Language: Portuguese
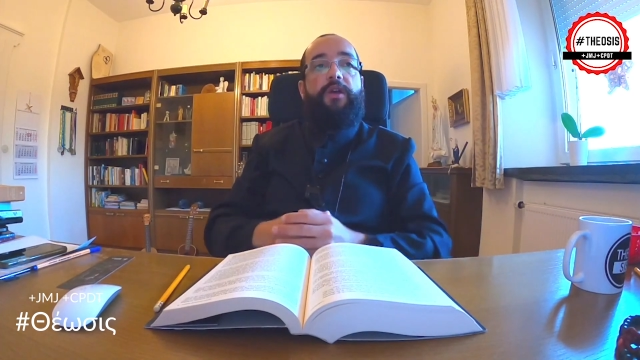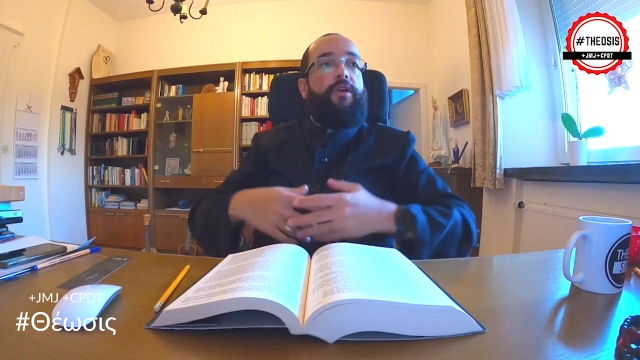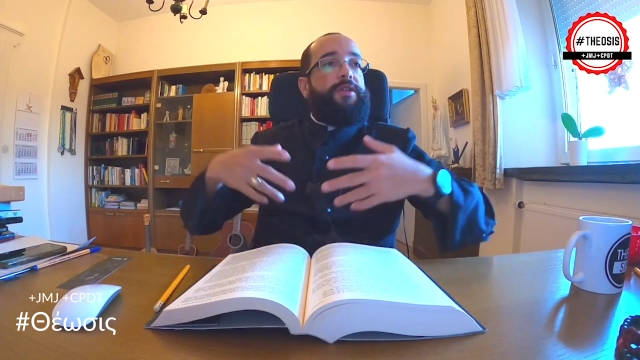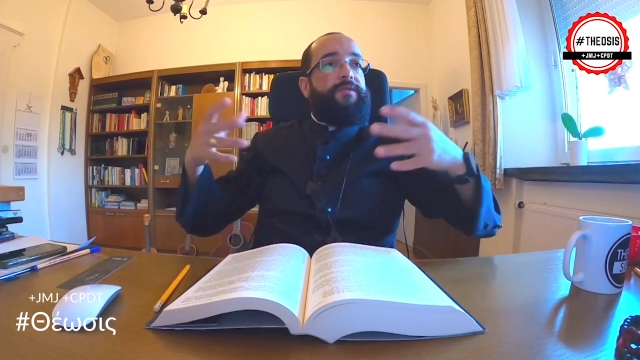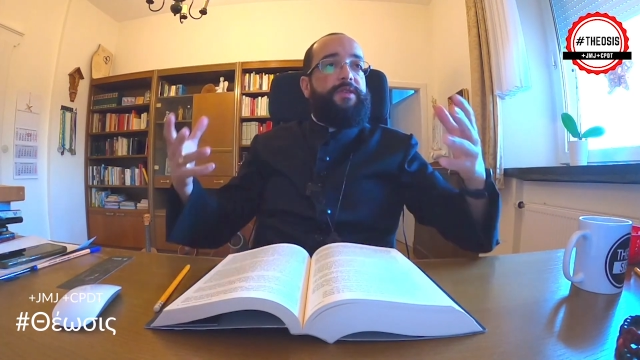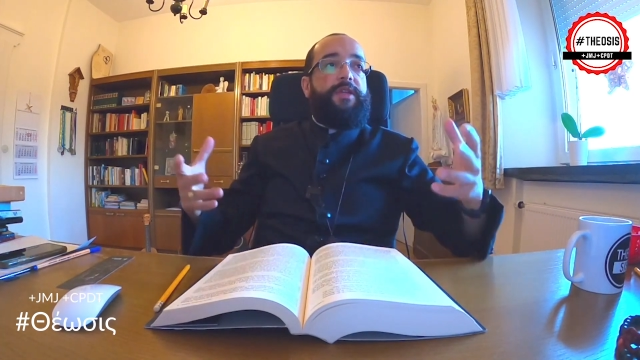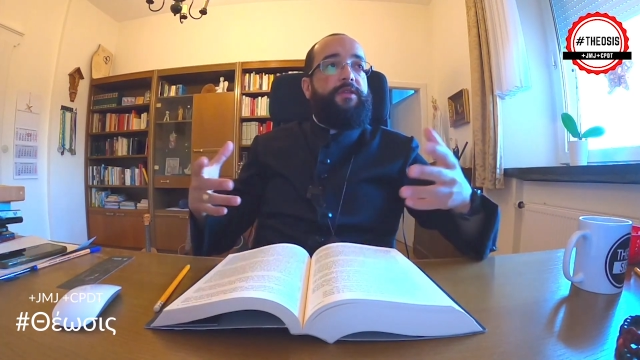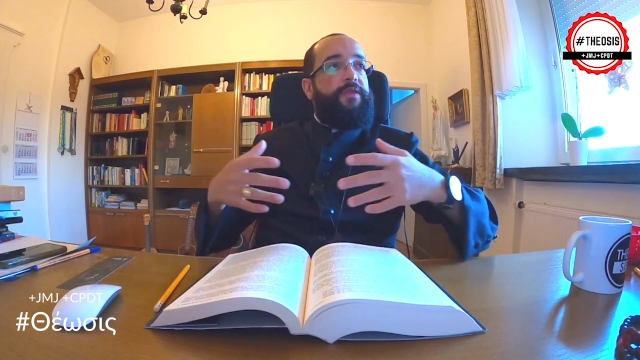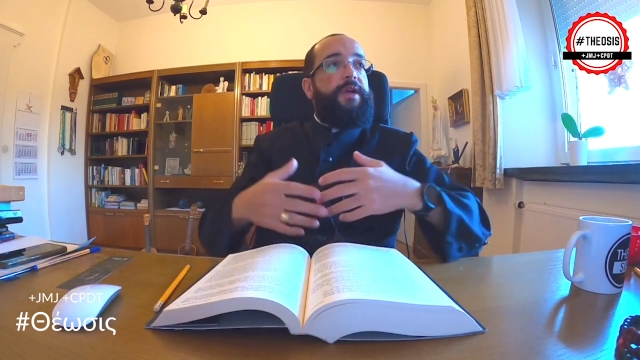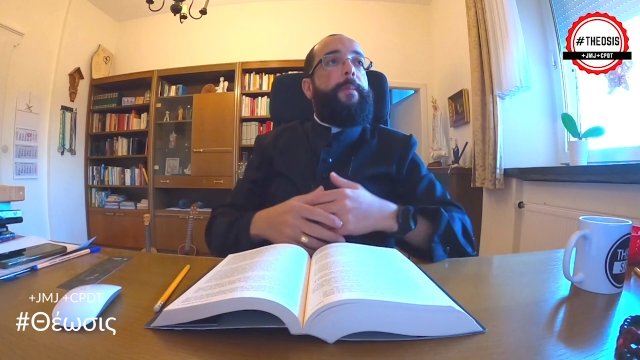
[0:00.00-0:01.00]
Nossa, você
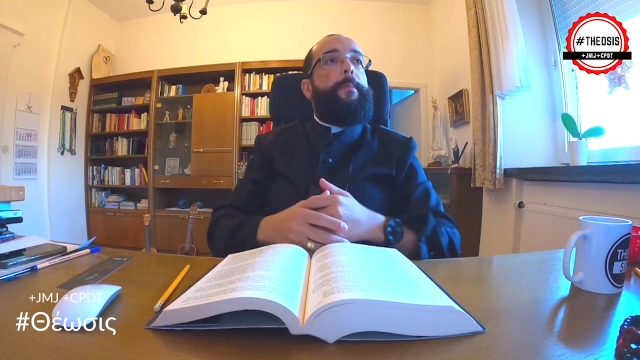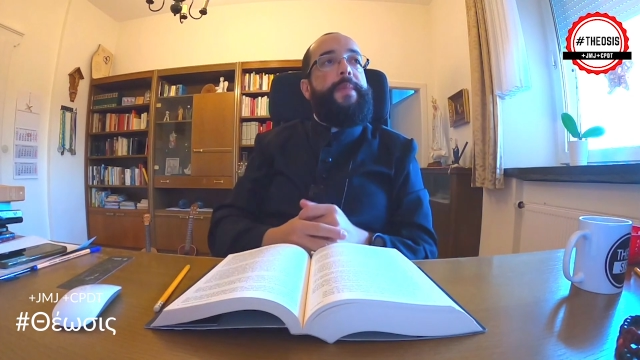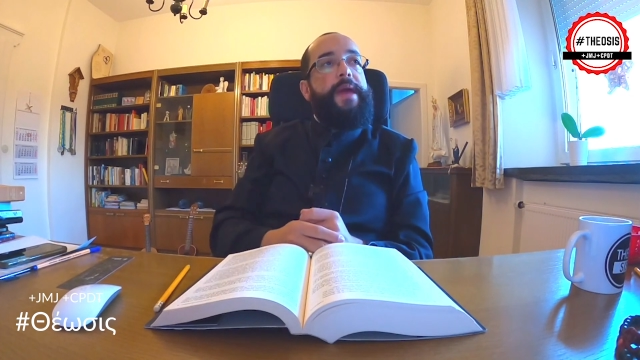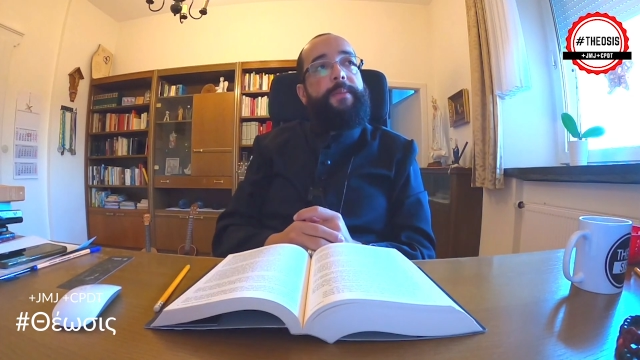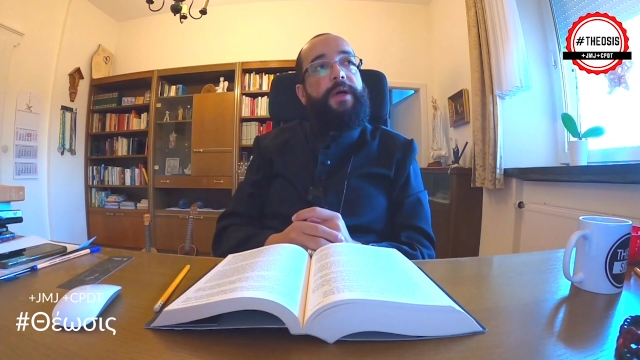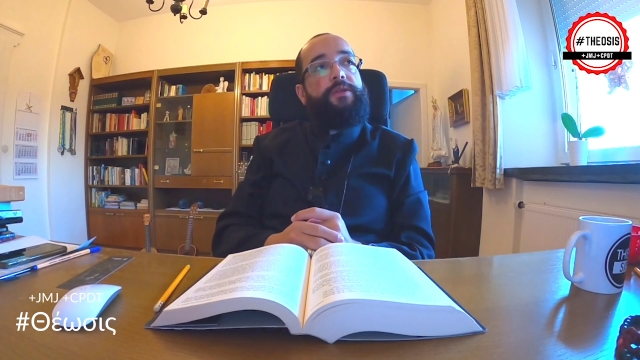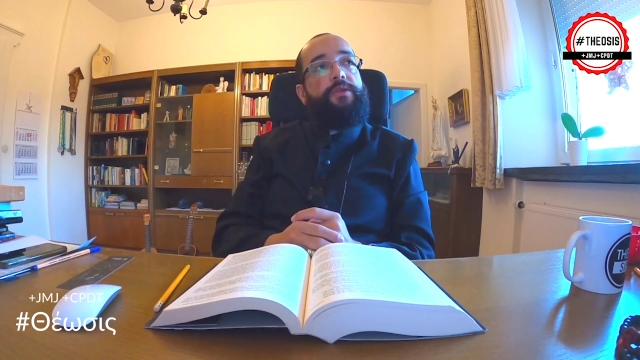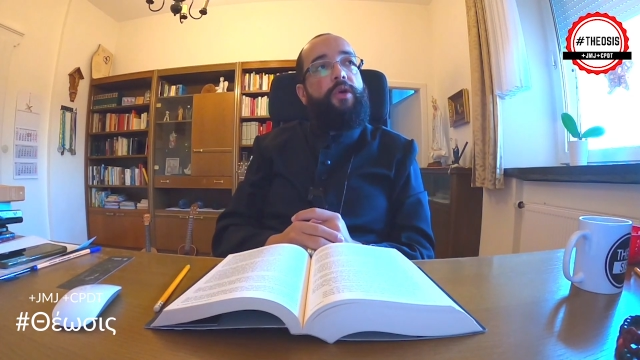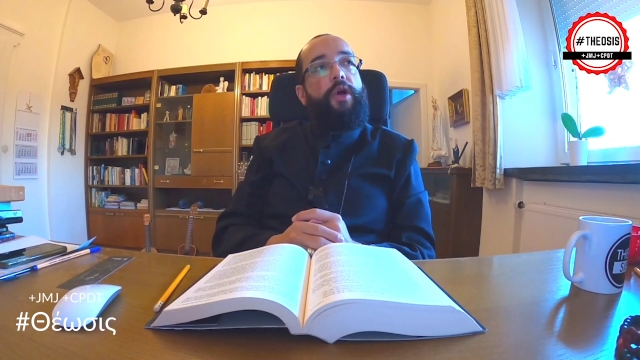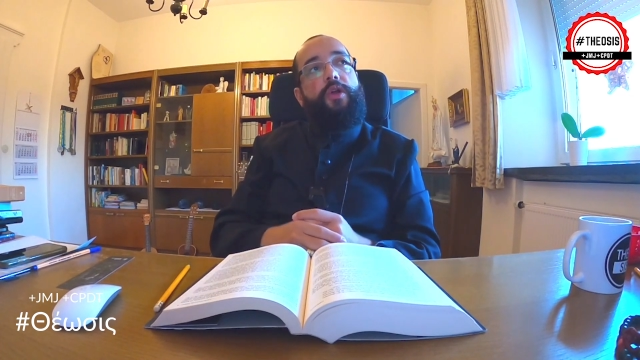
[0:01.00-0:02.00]
não fica
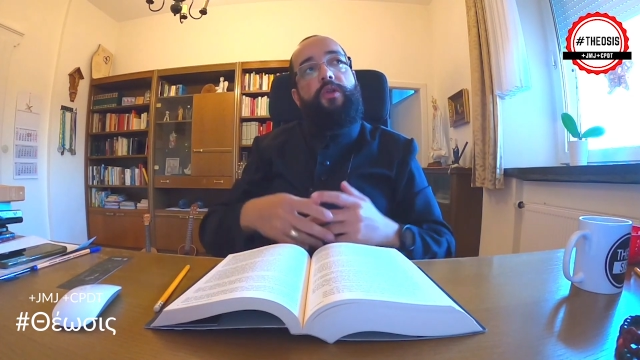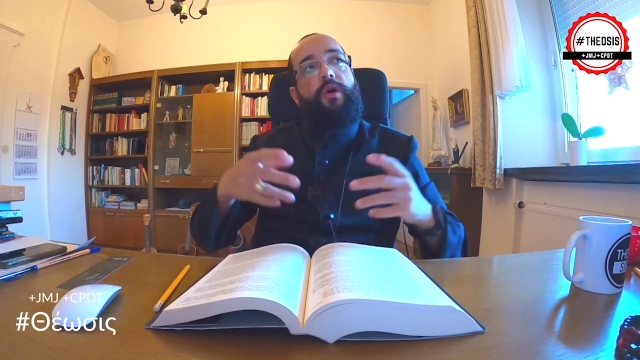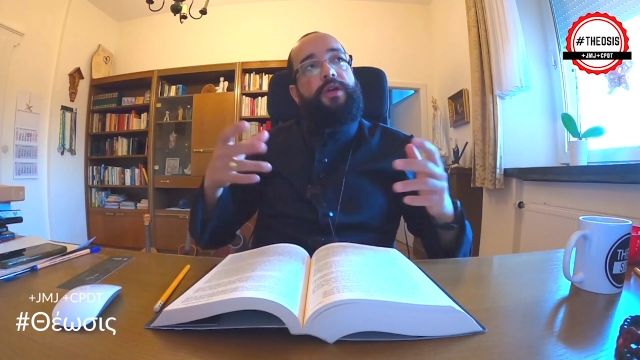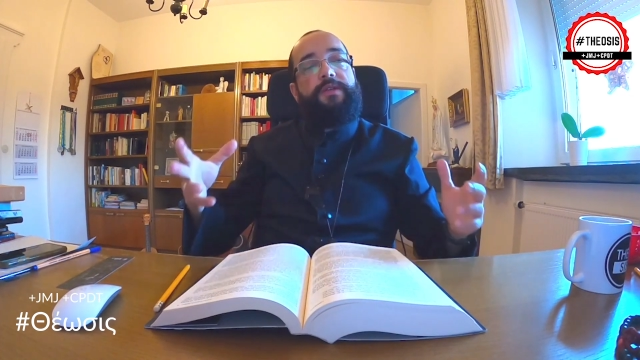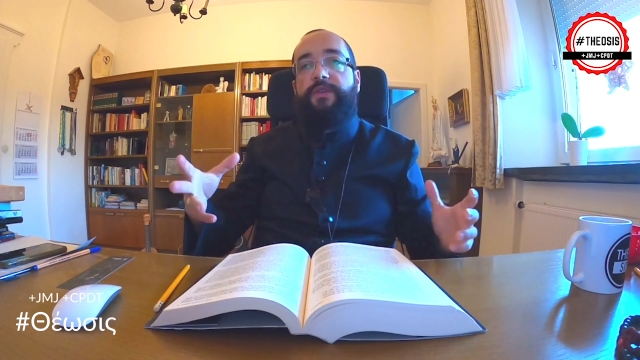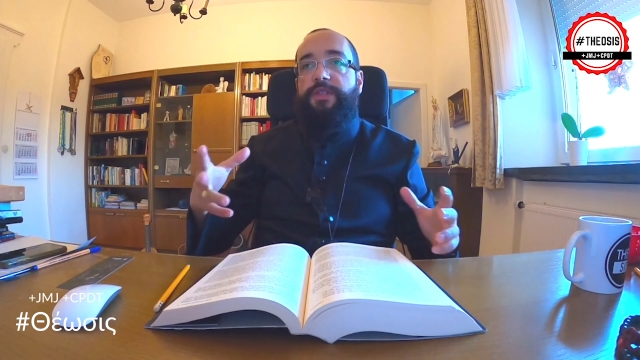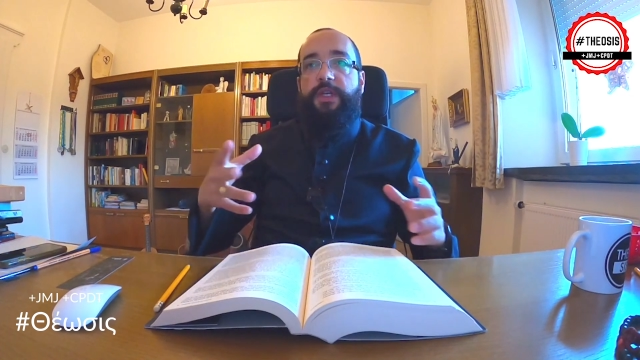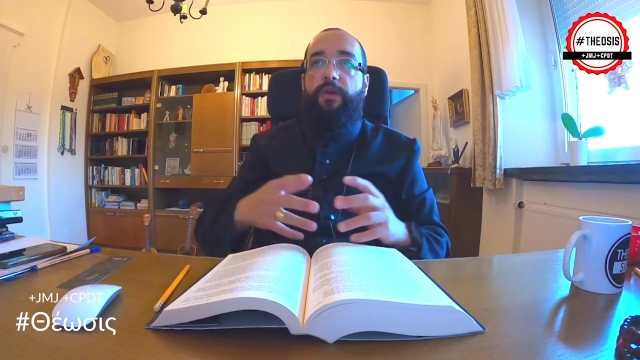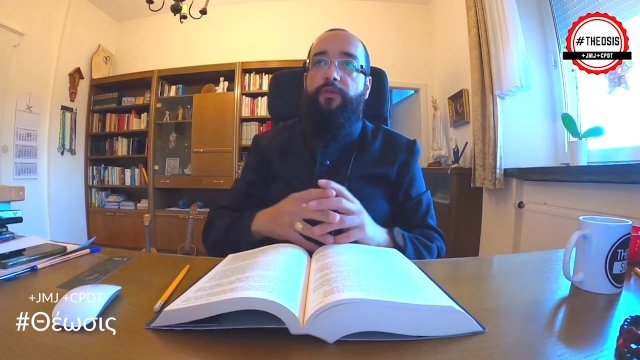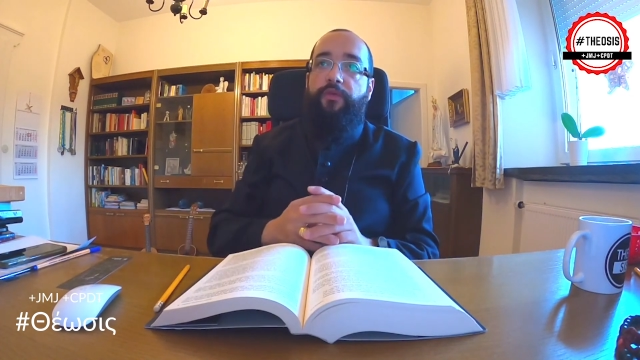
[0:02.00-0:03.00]
bêbado. Nossa, você
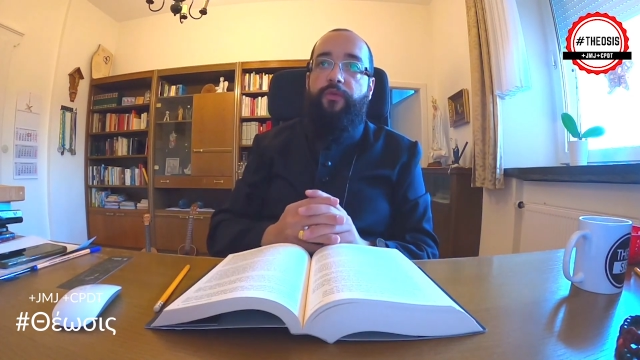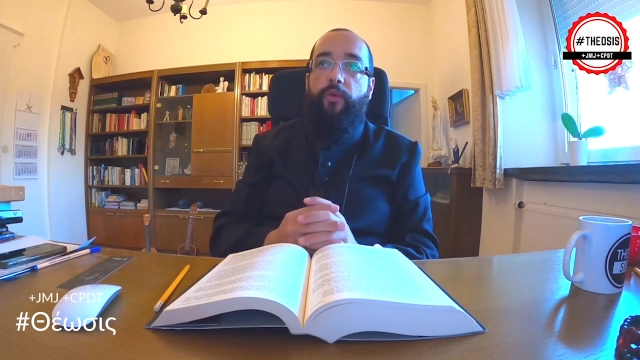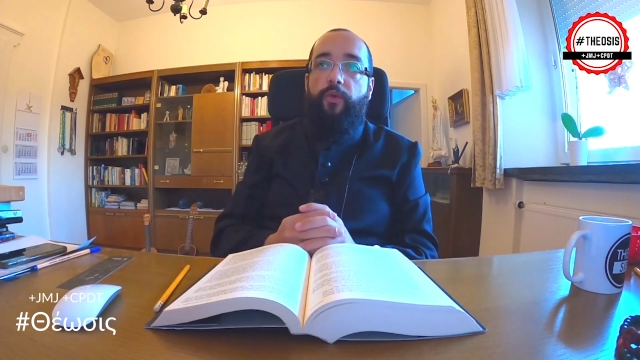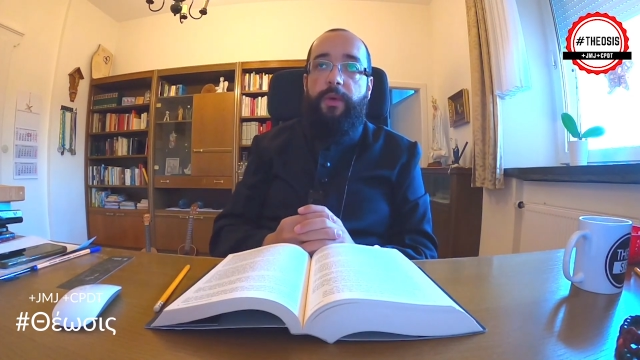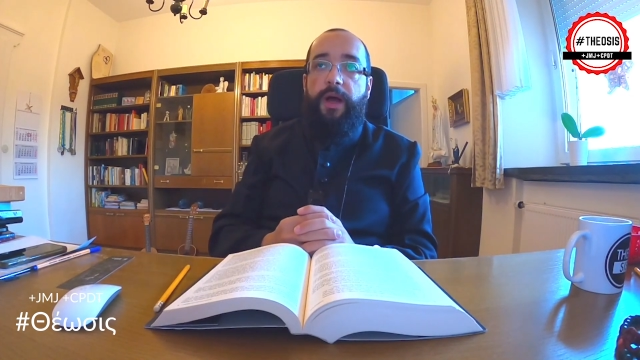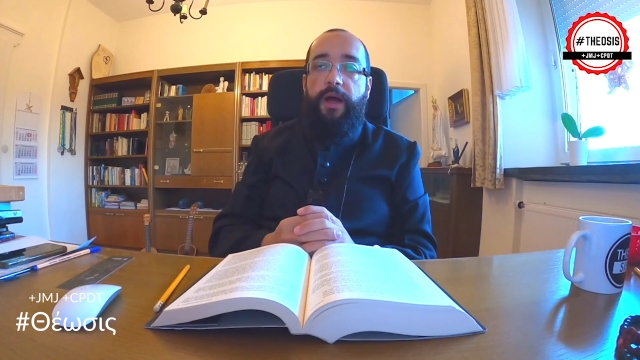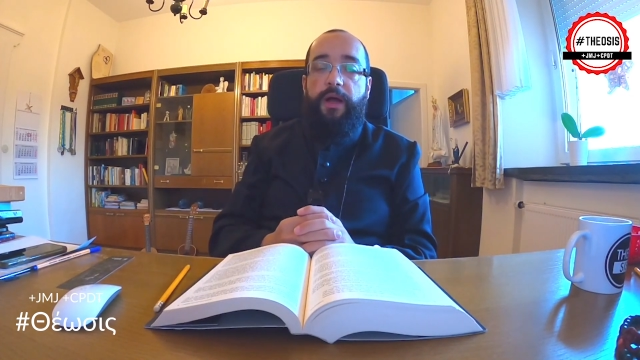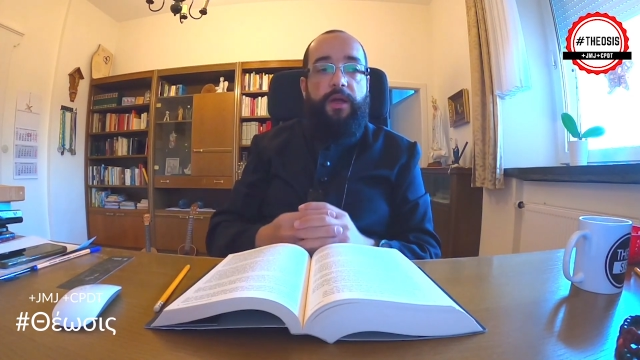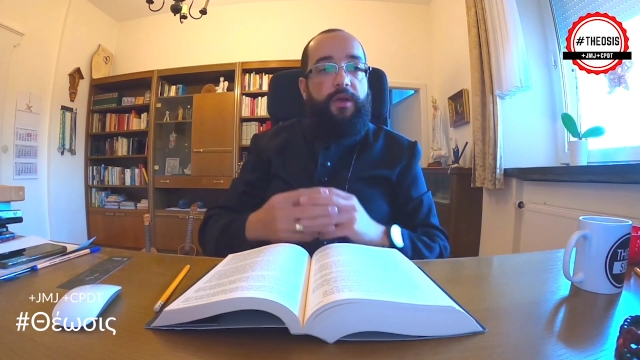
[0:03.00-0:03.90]
não fuma.